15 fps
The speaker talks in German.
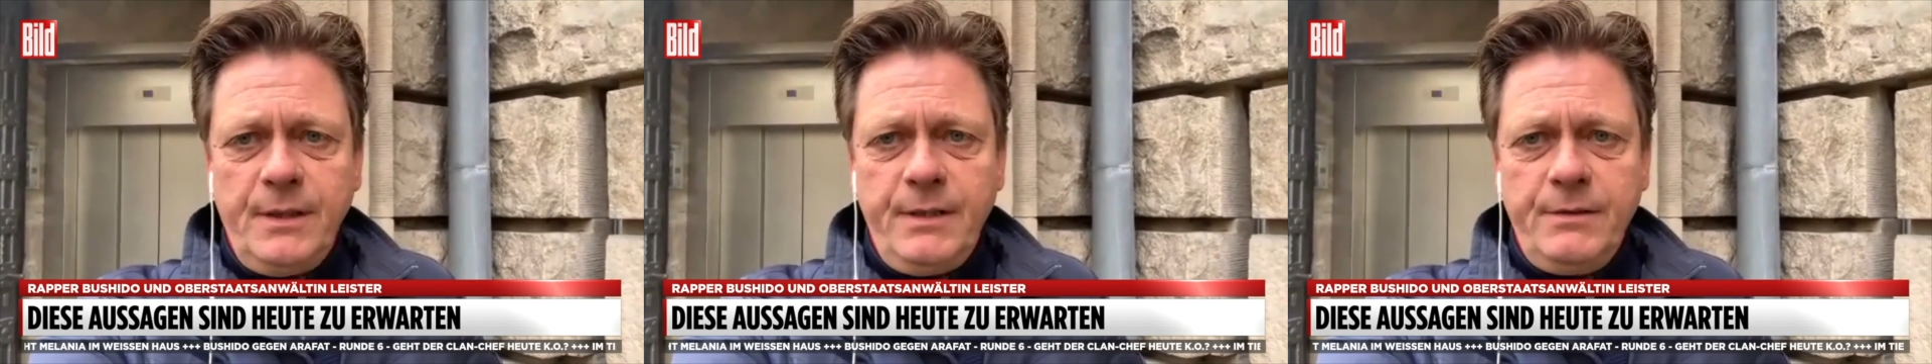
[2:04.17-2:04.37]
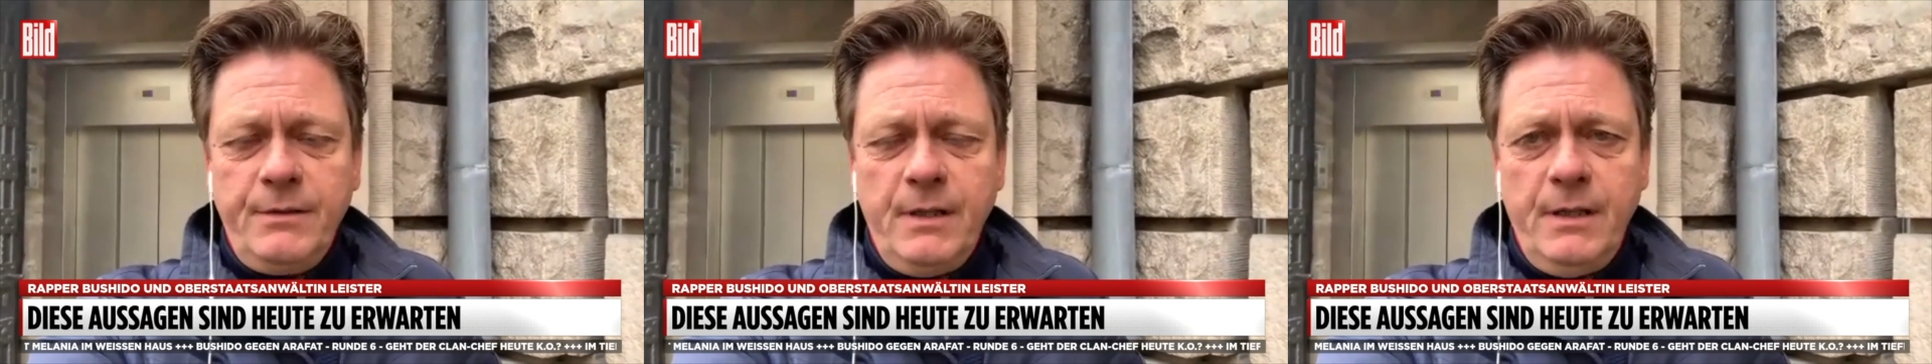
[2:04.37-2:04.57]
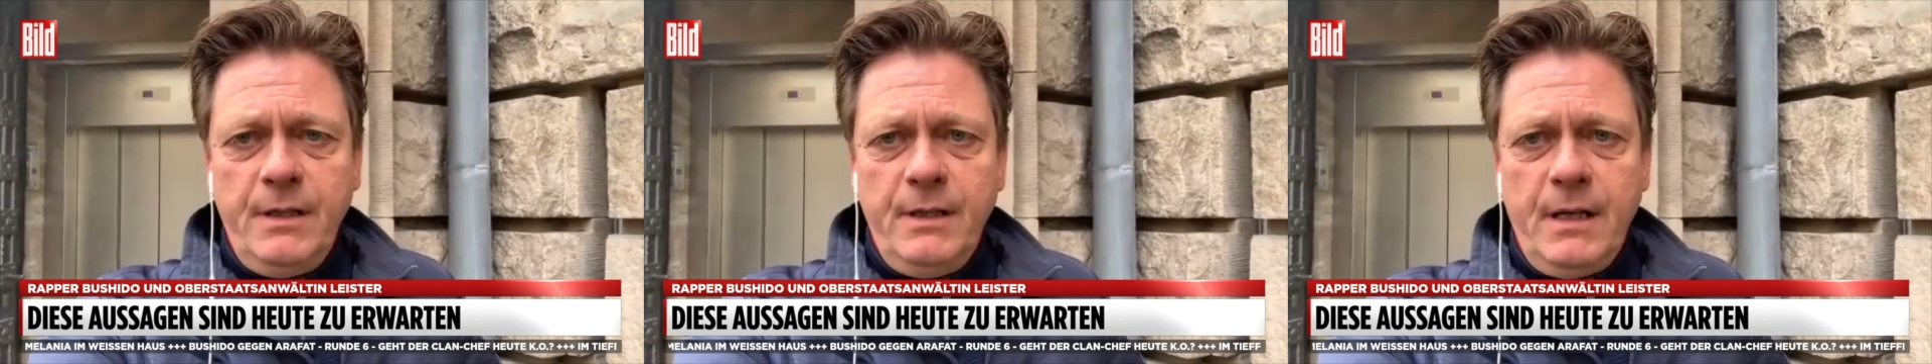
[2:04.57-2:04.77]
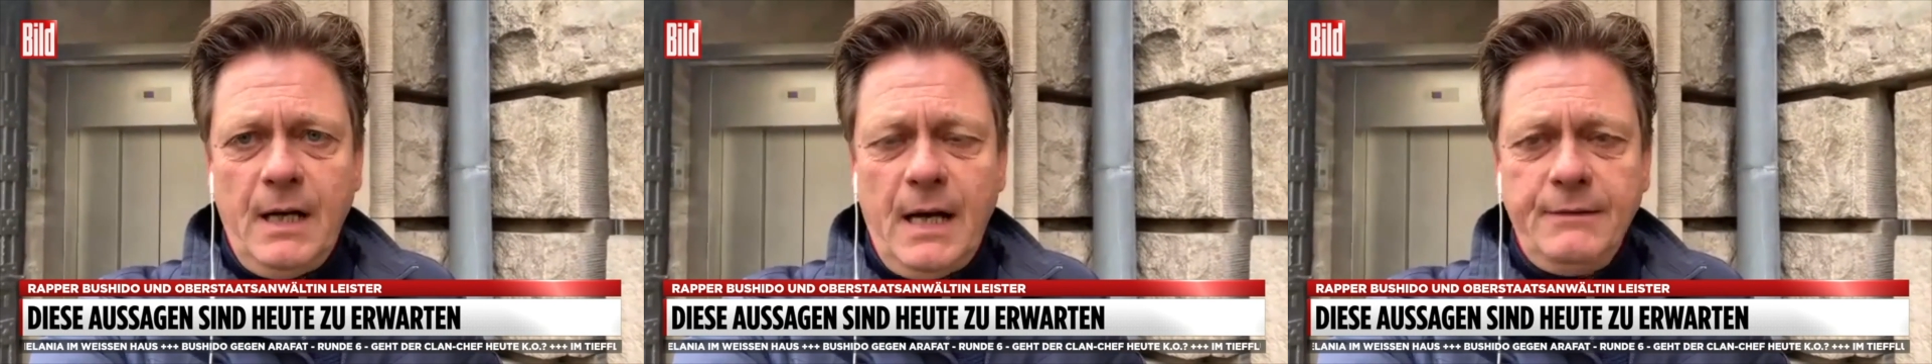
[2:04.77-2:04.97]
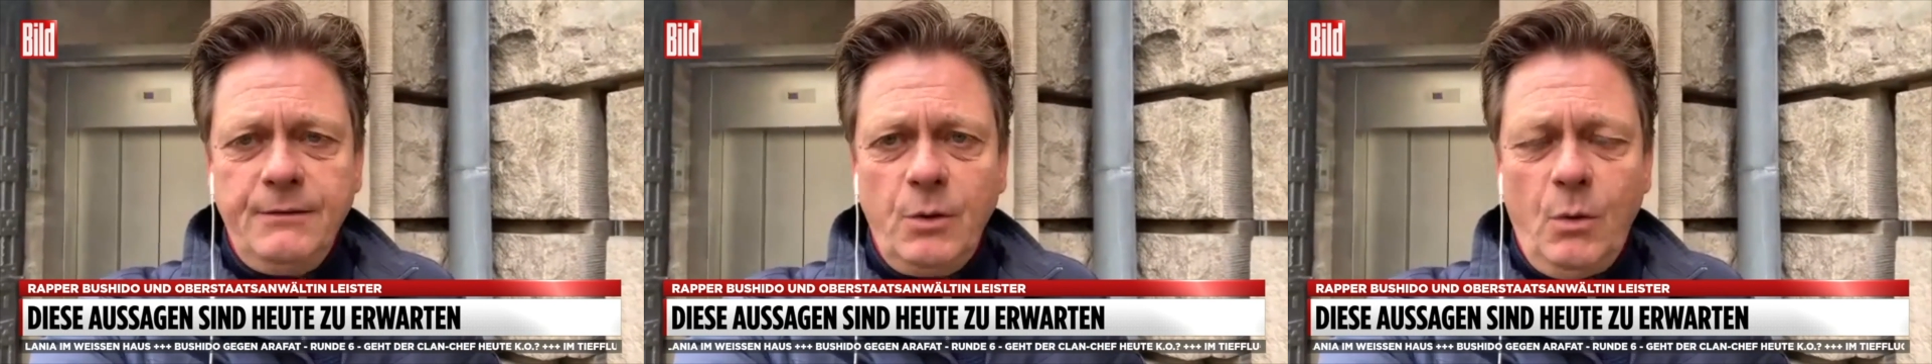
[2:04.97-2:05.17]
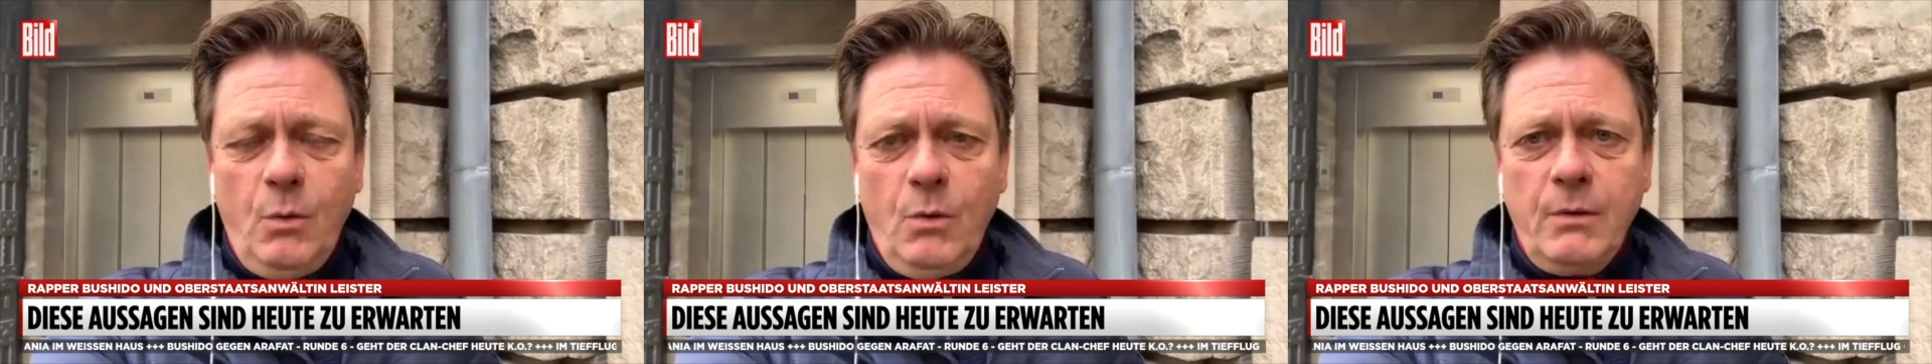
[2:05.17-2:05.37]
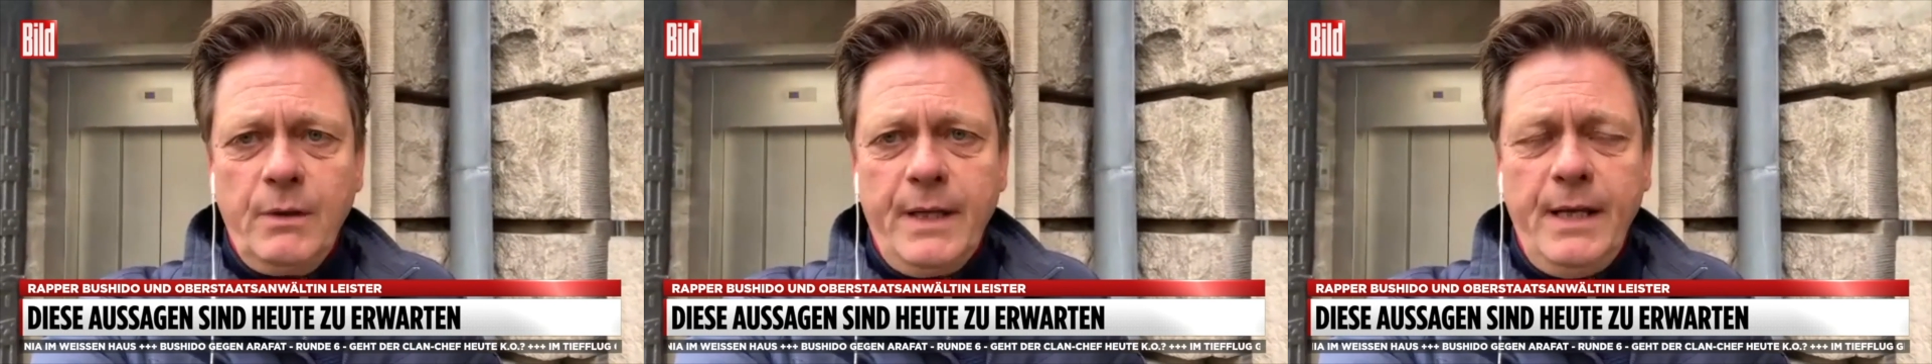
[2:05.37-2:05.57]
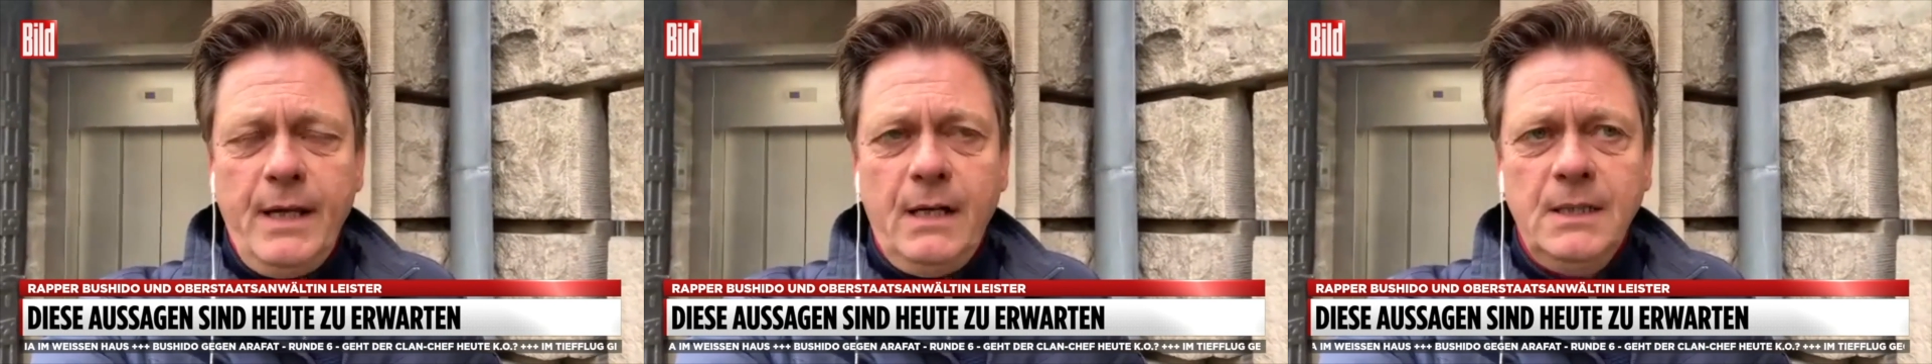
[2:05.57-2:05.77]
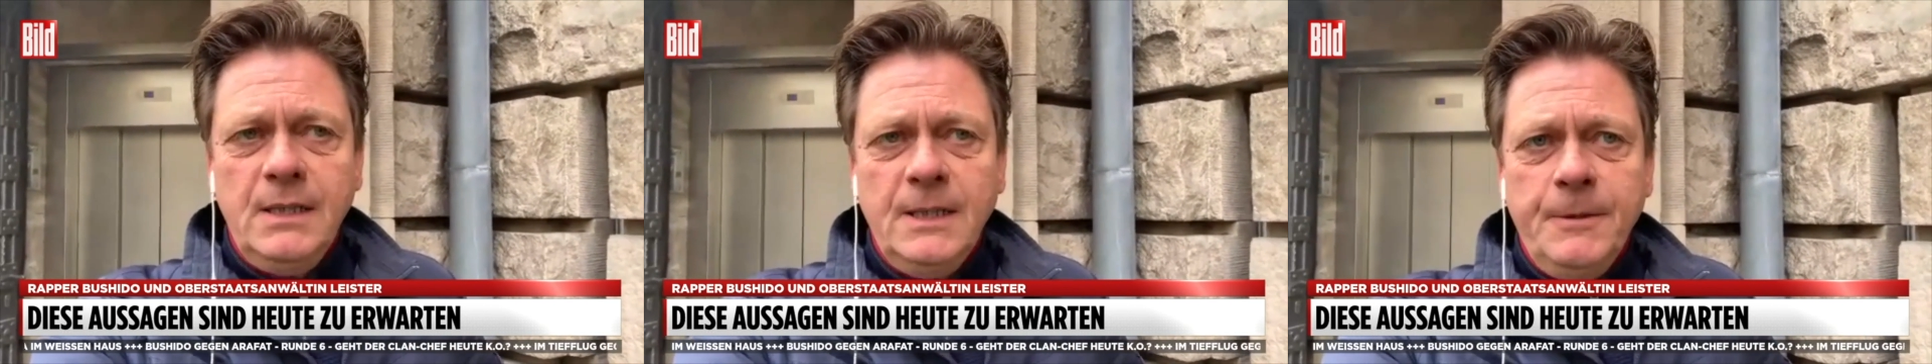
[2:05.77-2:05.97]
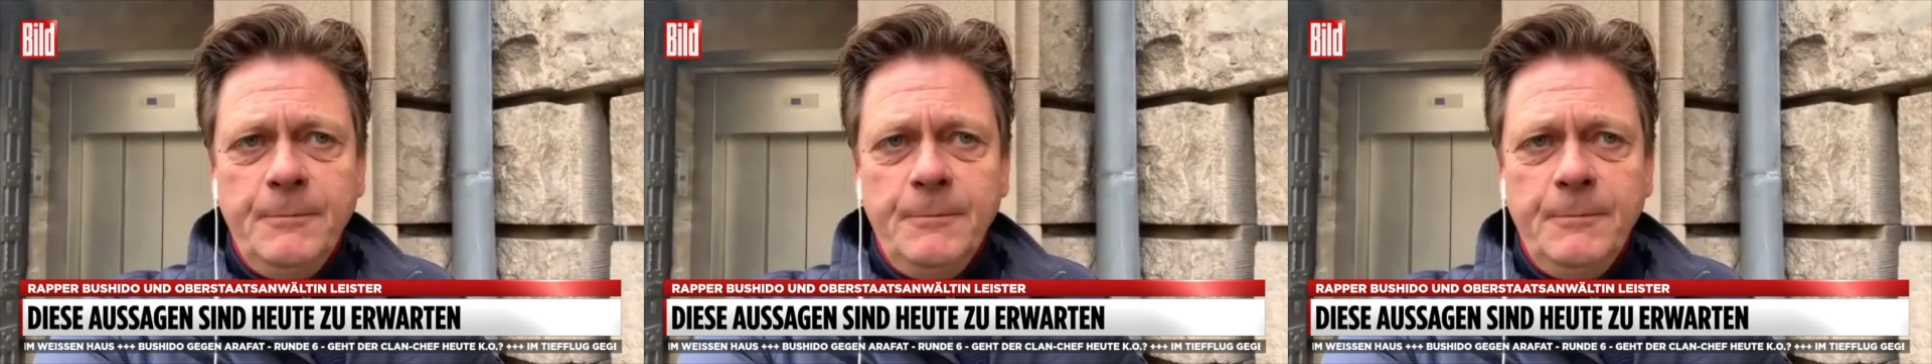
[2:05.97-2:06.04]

den äh, Androhungen her.